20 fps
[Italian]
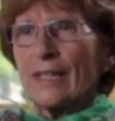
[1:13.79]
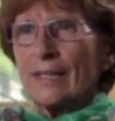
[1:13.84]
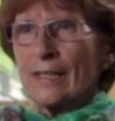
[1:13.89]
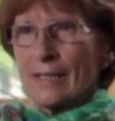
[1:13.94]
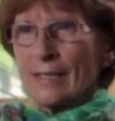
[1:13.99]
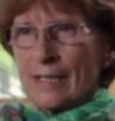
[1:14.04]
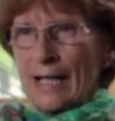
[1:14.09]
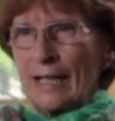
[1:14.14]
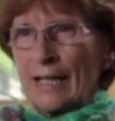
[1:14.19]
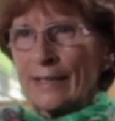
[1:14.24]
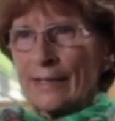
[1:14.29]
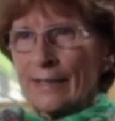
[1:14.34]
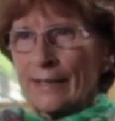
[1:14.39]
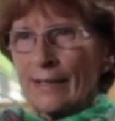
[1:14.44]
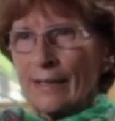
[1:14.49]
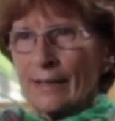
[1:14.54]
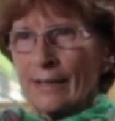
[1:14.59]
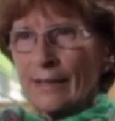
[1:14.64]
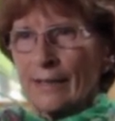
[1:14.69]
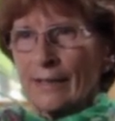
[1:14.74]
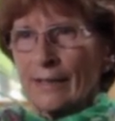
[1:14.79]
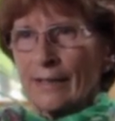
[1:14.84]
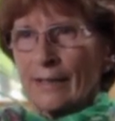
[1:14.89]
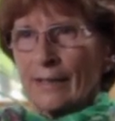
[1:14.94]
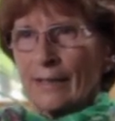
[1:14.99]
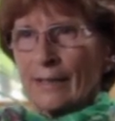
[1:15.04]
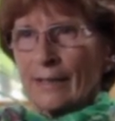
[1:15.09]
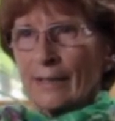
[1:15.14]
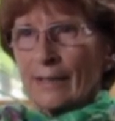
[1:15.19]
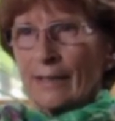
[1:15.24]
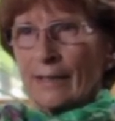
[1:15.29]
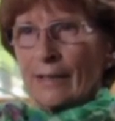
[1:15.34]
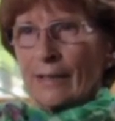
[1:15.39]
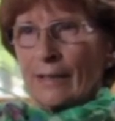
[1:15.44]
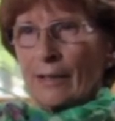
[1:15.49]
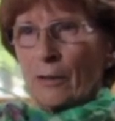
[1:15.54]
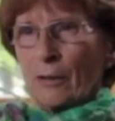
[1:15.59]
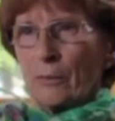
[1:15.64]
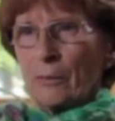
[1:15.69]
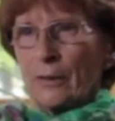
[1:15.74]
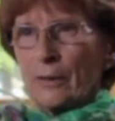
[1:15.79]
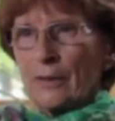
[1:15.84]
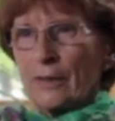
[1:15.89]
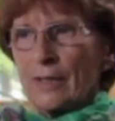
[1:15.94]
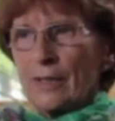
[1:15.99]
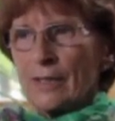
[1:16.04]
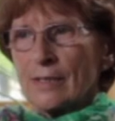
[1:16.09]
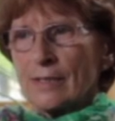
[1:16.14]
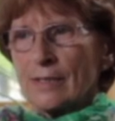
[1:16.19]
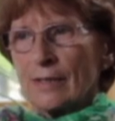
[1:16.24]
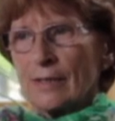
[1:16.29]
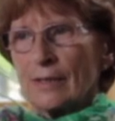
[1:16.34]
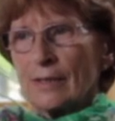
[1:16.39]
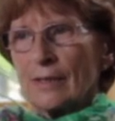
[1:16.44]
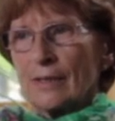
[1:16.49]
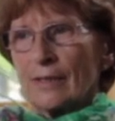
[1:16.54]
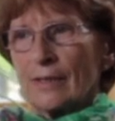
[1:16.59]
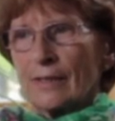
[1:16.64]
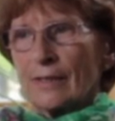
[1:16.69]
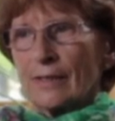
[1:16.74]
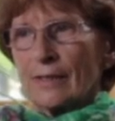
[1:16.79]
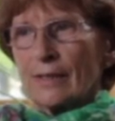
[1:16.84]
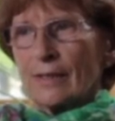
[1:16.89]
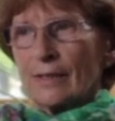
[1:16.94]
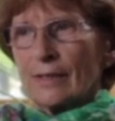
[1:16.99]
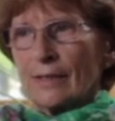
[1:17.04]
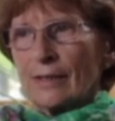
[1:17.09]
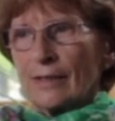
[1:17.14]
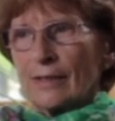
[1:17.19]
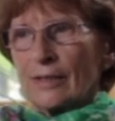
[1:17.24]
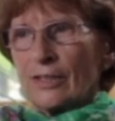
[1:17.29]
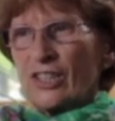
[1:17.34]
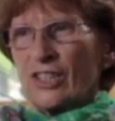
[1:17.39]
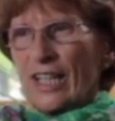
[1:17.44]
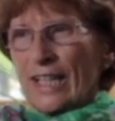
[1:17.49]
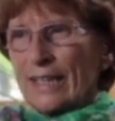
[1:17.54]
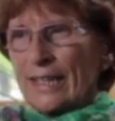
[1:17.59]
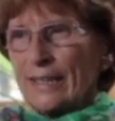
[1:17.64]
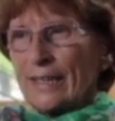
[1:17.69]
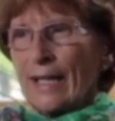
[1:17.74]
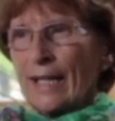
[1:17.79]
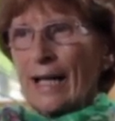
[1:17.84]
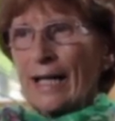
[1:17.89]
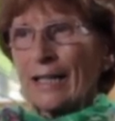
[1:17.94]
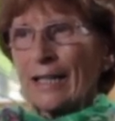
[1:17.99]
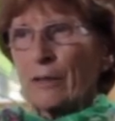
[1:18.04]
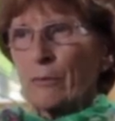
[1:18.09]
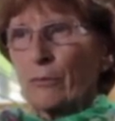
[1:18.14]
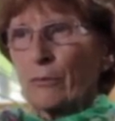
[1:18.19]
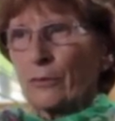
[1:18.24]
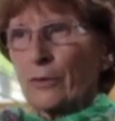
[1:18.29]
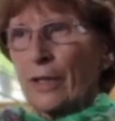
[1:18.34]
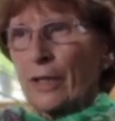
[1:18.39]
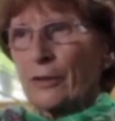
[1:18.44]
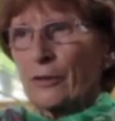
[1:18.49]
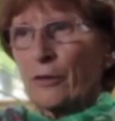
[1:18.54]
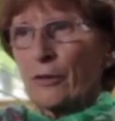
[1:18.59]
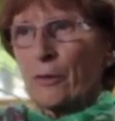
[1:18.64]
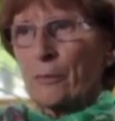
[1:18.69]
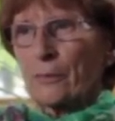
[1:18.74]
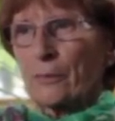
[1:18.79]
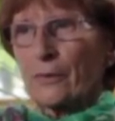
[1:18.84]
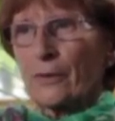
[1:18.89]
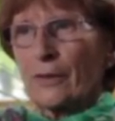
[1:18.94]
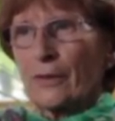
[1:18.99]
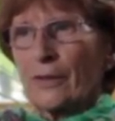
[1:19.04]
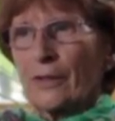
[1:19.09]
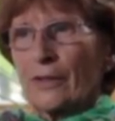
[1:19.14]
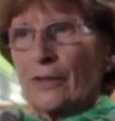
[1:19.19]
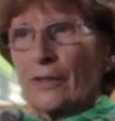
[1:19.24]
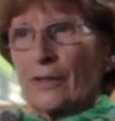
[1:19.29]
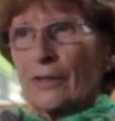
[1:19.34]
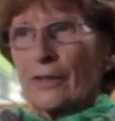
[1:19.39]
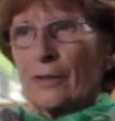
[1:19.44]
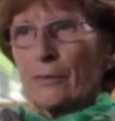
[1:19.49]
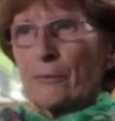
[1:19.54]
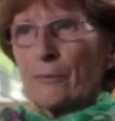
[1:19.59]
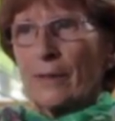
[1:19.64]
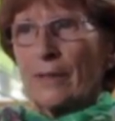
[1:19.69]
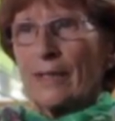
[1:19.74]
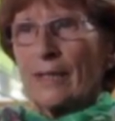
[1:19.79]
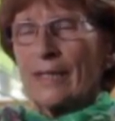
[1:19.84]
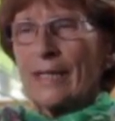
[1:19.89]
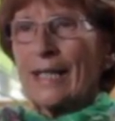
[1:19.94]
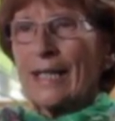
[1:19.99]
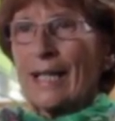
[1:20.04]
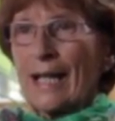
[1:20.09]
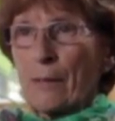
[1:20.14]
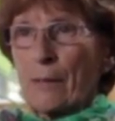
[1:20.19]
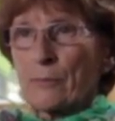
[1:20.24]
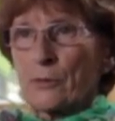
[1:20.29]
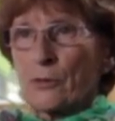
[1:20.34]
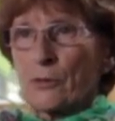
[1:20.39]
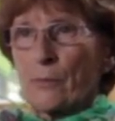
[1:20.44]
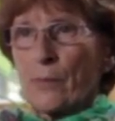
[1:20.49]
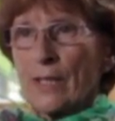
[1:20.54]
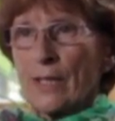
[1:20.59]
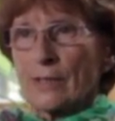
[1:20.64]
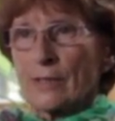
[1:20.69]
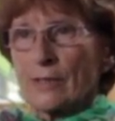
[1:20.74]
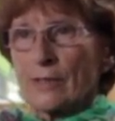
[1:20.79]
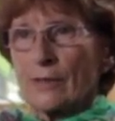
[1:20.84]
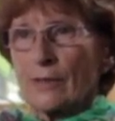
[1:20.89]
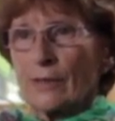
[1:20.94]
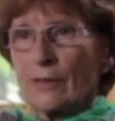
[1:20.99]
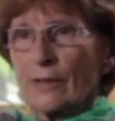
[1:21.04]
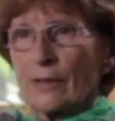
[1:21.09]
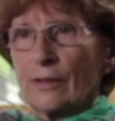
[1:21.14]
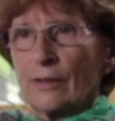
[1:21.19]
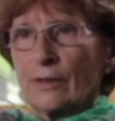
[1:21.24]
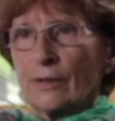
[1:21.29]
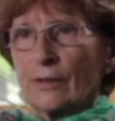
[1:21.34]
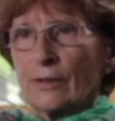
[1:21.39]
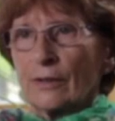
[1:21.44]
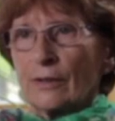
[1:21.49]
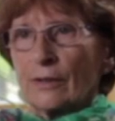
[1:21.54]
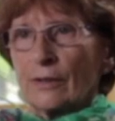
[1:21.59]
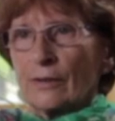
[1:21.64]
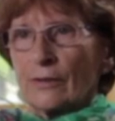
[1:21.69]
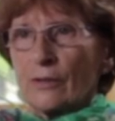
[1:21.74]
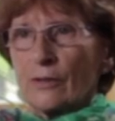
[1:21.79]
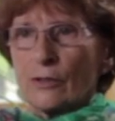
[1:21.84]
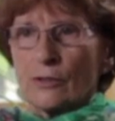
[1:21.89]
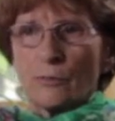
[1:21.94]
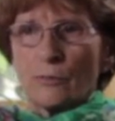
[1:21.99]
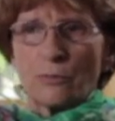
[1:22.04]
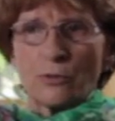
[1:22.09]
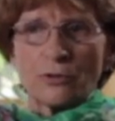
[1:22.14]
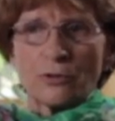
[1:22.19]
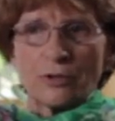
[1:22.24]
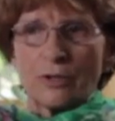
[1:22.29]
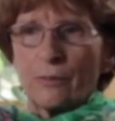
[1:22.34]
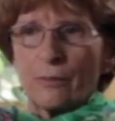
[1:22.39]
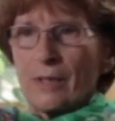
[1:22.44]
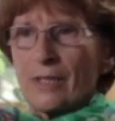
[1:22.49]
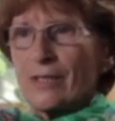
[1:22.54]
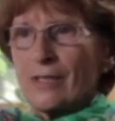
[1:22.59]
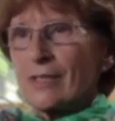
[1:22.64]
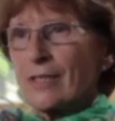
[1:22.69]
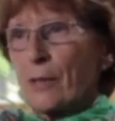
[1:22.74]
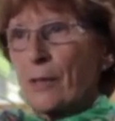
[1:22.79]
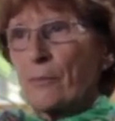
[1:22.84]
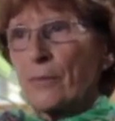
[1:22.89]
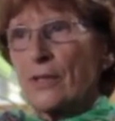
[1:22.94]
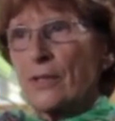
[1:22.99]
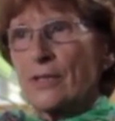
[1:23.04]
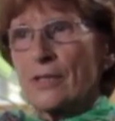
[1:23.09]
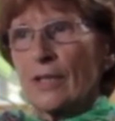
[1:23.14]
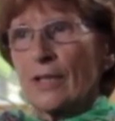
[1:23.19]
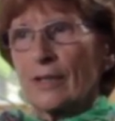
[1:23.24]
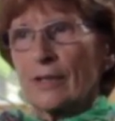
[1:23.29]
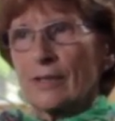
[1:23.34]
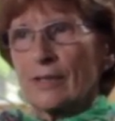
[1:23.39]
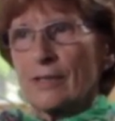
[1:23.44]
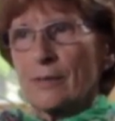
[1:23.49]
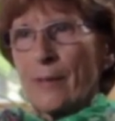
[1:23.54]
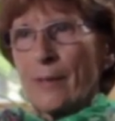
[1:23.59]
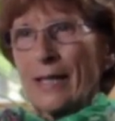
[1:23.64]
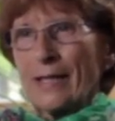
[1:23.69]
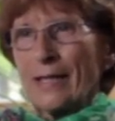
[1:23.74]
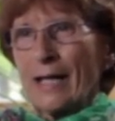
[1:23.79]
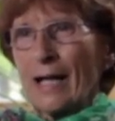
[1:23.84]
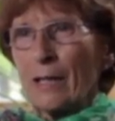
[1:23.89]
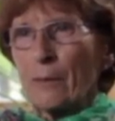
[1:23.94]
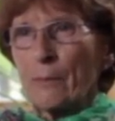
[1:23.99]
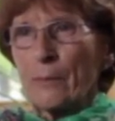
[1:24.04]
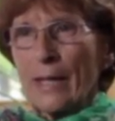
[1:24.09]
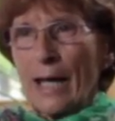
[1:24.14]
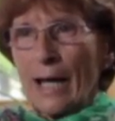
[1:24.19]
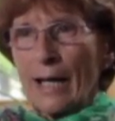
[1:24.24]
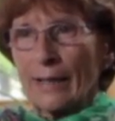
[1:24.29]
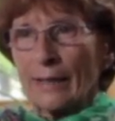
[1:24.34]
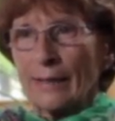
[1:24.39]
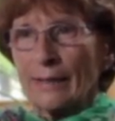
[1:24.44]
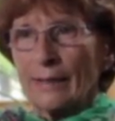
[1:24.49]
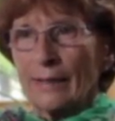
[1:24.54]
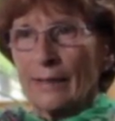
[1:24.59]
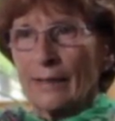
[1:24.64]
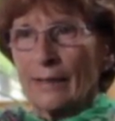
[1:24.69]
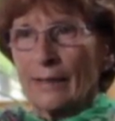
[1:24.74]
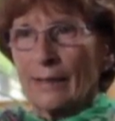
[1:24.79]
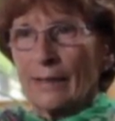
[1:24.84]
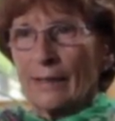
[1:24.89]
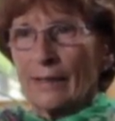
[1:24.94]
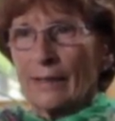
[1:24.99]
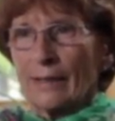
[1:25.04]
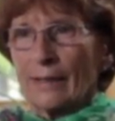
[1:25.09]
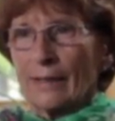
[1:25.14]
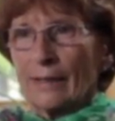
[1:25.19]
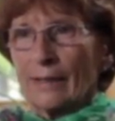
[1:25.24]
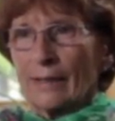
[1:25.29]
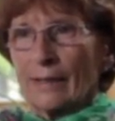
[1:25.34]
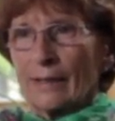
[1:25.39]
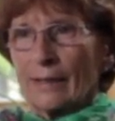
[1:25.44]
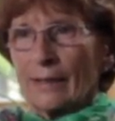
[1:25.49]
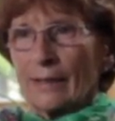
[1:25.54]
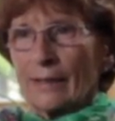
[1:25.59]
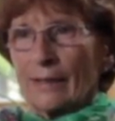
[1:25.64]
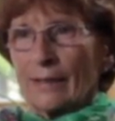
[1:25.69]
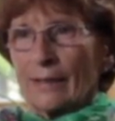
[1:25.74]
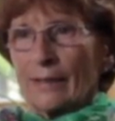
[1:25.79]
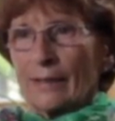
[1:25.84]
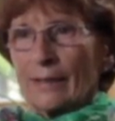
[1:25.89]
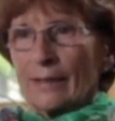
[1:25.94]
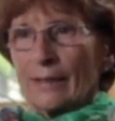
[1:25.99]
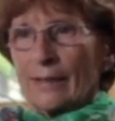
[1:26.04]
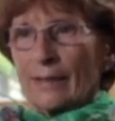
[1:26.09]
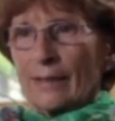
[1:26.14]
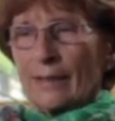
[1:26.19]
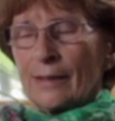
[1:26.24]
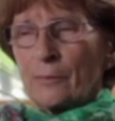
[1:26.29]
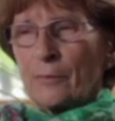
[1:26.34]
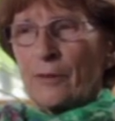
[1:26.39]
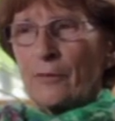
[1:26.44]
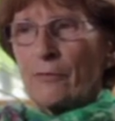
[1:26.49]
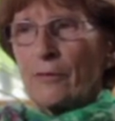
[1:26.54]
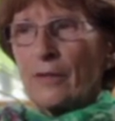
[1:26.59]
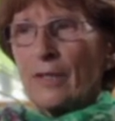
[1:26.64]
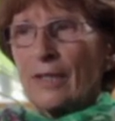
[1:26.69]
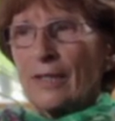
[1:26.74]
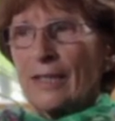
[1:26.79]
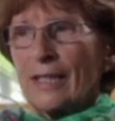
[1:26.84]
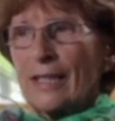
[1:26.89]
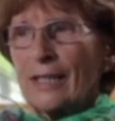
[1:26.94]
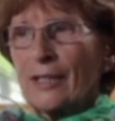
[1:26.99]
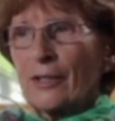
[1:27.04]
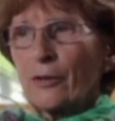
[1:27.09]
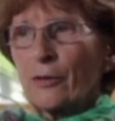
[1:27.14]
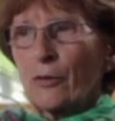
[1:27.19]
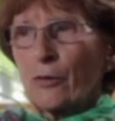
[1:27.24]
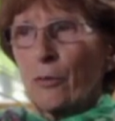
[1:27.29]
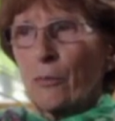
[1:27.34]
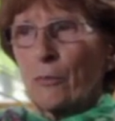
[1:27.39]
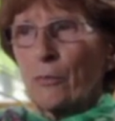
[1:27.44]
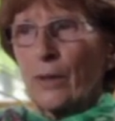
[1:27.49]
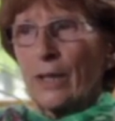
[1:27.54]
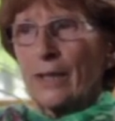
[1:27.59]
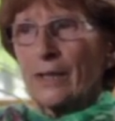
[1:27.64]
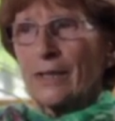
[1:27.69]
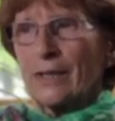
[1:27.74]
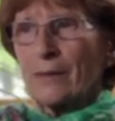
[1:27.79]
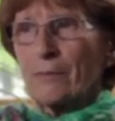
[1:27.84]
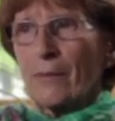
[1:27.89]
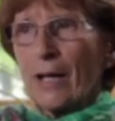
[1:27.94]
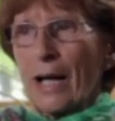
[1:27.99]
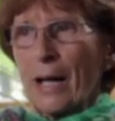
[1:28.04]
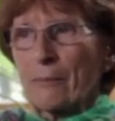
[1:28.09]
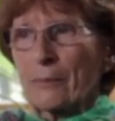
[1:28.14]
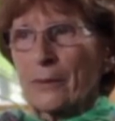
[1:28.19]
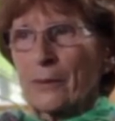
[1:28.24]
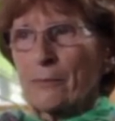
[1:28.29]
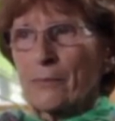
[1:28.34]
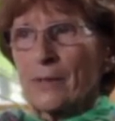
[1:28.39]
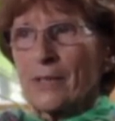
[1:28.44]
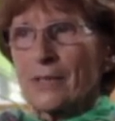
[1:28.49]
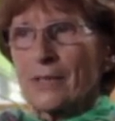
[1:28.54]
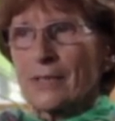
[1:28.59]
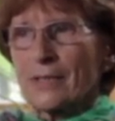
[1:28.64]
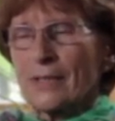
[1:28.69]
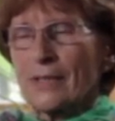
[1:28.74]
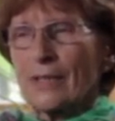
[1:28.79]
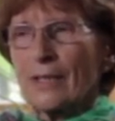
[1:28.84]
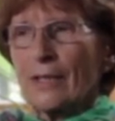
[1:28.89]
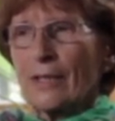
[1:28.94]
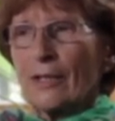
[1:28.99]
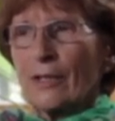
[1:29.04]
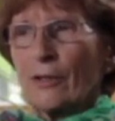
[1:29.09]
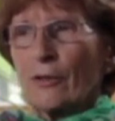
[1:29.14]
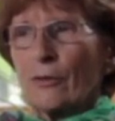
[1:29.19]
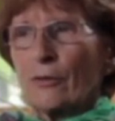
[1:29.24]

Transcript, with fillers: Dalla primissima infanzia avevo questa cattiva abitudine di mangiare le unghie. Penso di aver iniziato a due anni e mezzo a mangiarmi completamente le unghie e nei primi anni anche le unghie delle dita dei piedi.